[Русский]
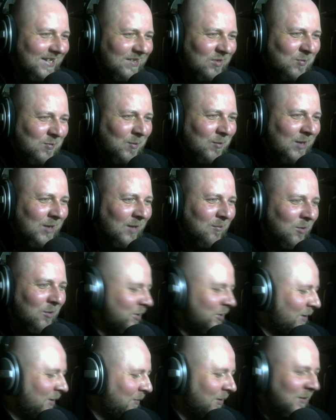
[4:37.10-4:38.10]
И не вспоминаем
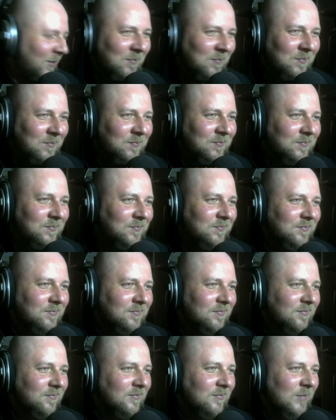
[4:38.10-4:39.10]
больше об этом.
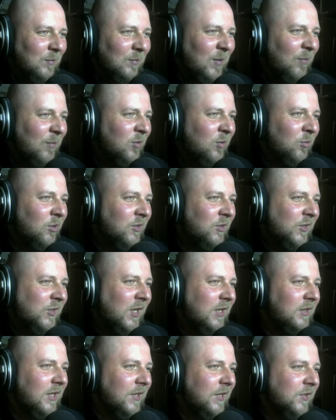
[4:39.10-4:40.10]
Попробую
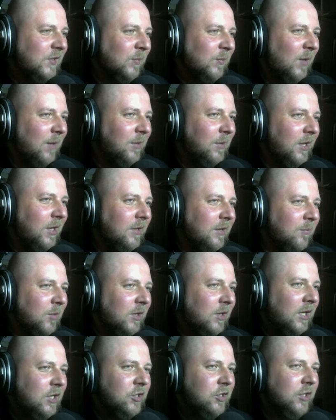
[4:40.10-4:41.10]
разогнаться по мере
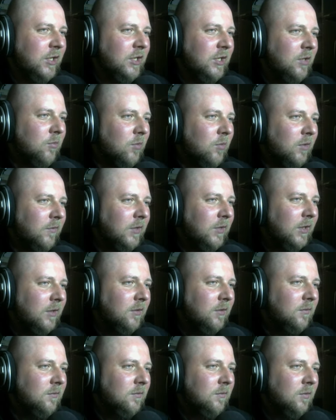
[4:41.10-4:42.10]
прохождения уровня.
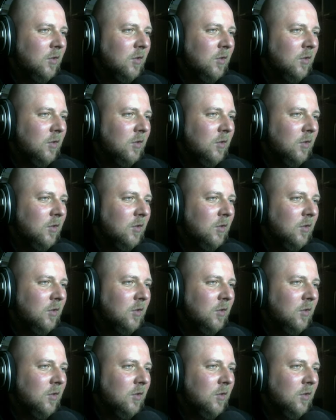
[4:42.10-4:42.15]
